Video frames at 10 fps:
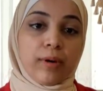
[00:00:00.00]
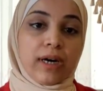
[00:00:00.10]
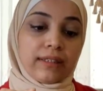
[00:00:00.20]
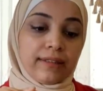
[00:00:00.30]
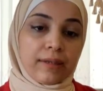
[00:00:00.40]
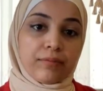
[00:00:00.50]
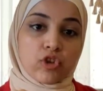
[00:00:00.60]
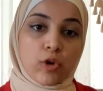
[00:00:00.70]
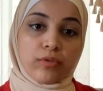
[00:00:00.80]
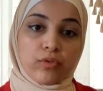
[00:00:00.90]
مفهوم خاطئ دغري
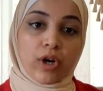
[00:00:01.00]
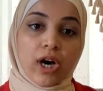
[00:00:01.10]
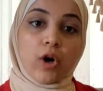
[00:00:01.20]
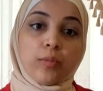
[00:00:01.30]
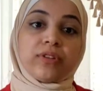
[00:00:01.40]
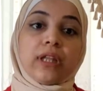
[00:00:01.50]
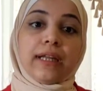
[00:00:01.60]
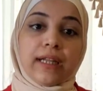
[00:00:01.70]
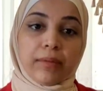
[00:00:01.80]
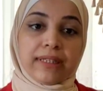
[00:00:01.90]
بتسقب الفقاعه
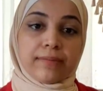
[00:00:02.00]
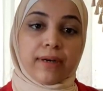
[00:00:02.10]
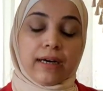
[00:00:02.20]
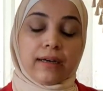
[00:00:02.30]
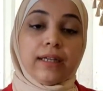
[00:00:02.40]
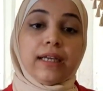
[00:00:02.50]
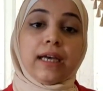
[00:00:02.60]
وبتطلع المي تبعها